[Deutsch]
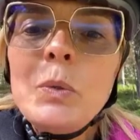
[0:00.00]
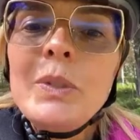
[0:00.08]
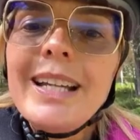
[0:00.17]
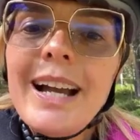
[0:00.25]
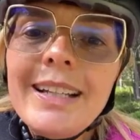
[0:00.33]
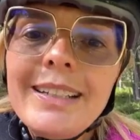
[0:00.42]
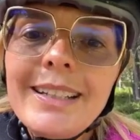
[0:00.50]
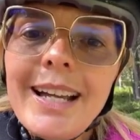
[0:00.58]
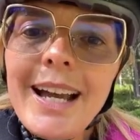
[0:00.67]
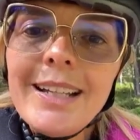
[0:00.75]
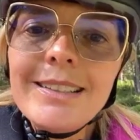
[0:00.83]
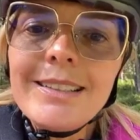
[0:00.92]
und die
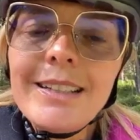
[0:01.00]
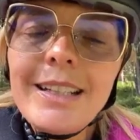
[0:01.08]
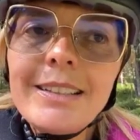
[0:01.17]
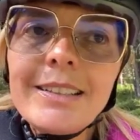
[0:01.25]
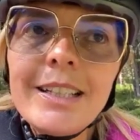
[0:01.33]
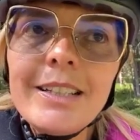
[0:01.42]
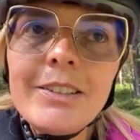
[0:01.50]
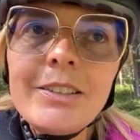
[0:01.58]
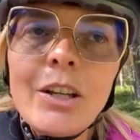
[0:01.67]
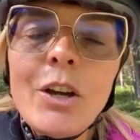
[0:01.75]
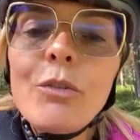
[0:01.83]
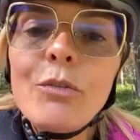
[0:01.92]
andere Ansicht
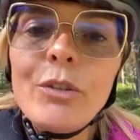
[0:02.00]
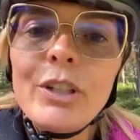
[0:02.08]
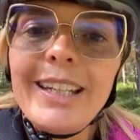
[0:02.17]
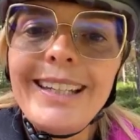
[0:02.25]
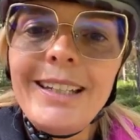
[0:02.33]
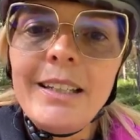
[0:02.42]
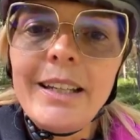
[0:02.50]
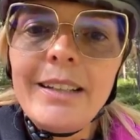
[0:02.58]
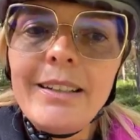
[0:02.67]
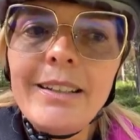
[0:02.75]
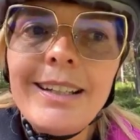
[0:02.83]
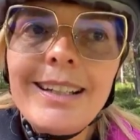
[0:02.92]
ist von
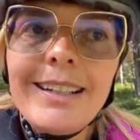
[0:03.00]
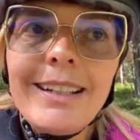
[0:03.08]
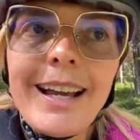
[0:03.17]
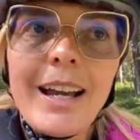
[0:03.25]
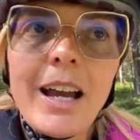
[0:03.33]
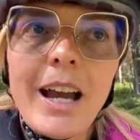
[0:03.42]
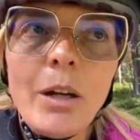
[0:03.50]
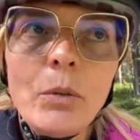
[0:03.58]
innen nach